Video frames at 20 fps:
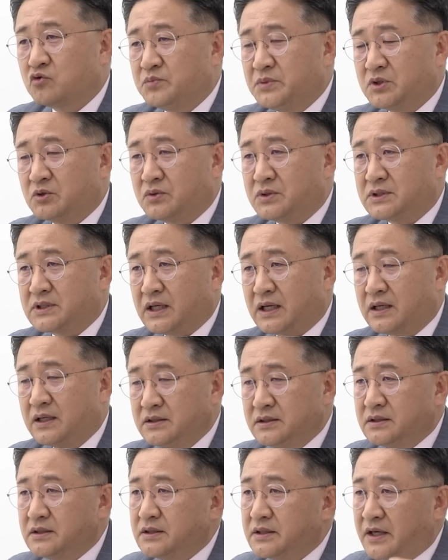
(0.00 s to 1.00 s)
꾸미고 있다,
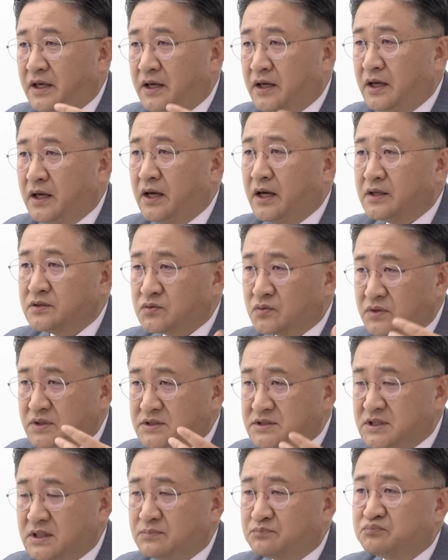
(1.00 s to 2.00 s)
이거를 계속
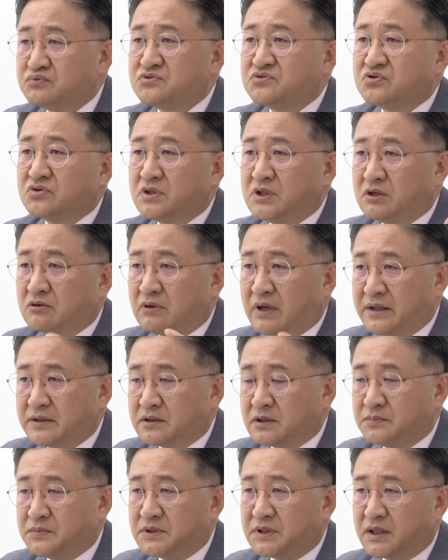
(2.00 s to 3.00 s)
이제 부추기려고
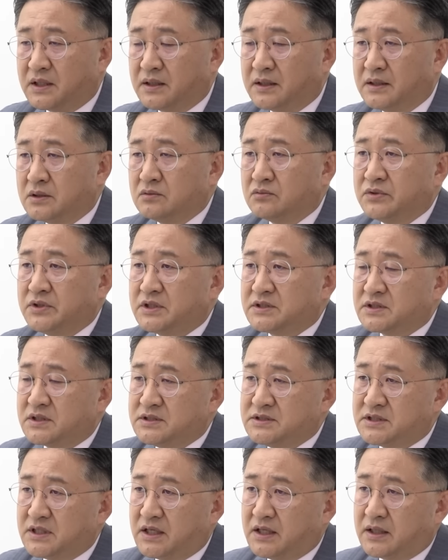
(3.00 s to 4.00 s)
하는 겁니다. 결국
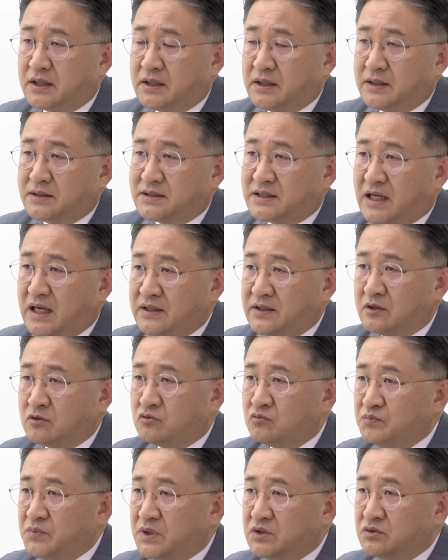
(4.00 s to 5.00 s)
이래서 이제
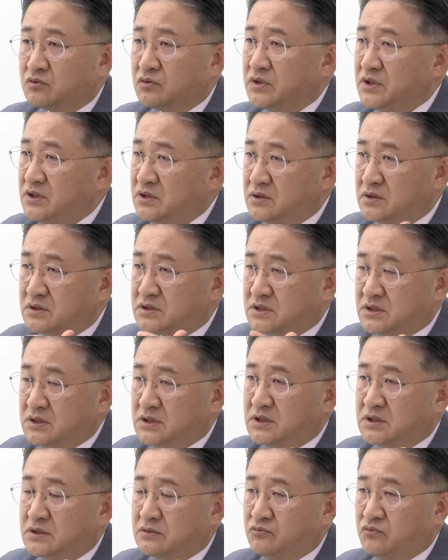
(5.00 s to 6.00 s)
탄핵 국면으로
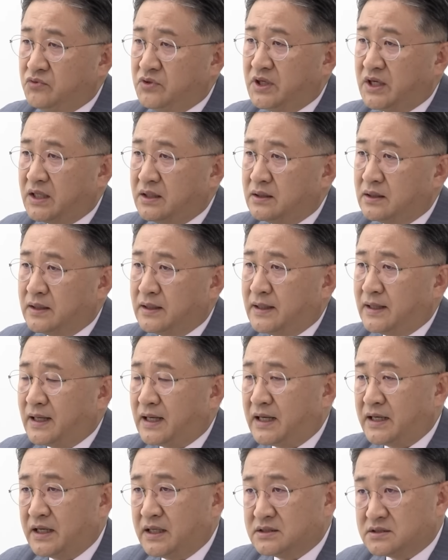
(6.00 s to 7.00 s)
이어지기 위한
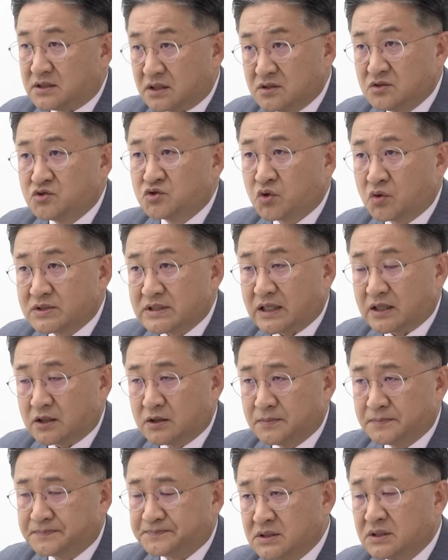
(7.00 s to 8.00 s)
하나의
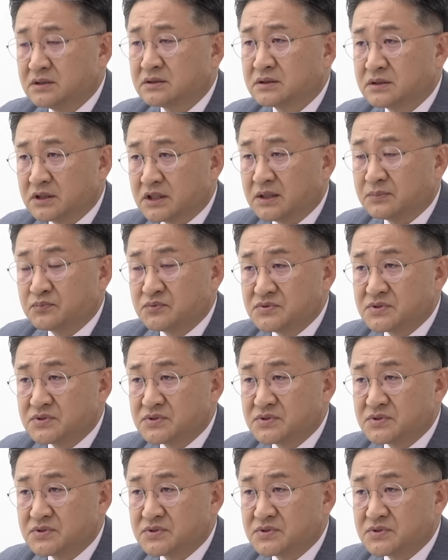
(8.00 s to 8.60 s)
전초작업, 저는 그렇게